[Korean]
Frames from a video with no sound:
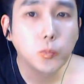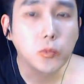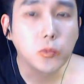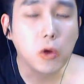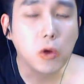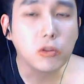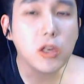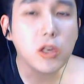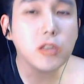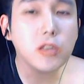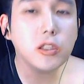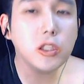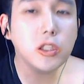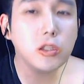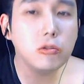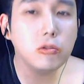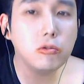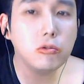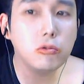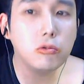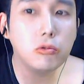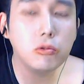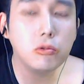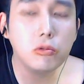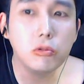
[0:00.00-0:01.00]

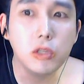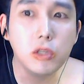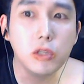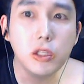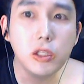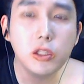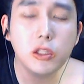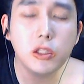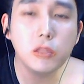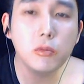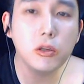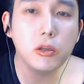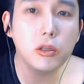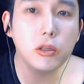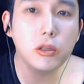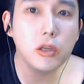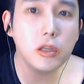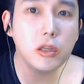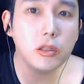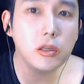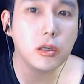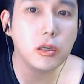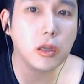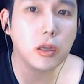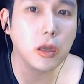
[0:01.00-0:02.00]
여자친구 있으면
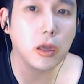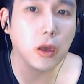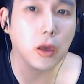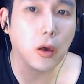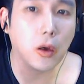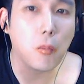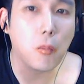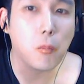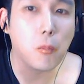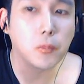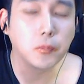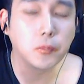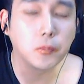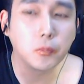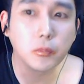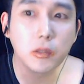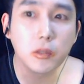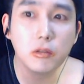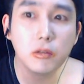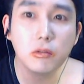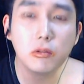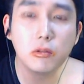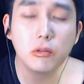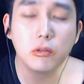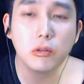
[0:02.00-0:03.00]
해드릴게요.
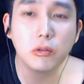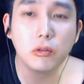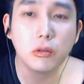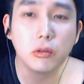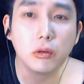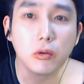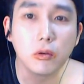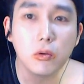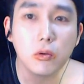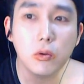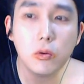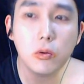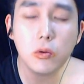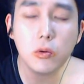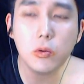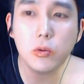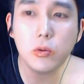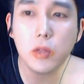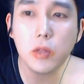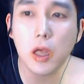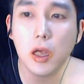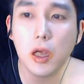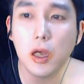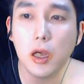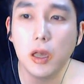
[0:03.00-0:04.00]
그리고
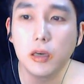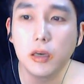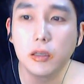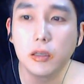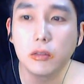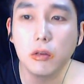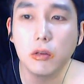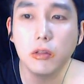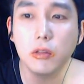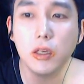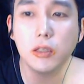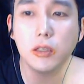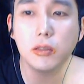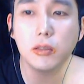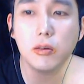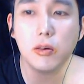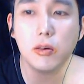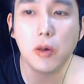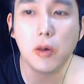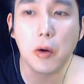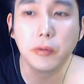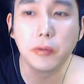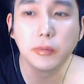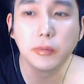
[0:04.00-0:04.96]
코로나를 떠나서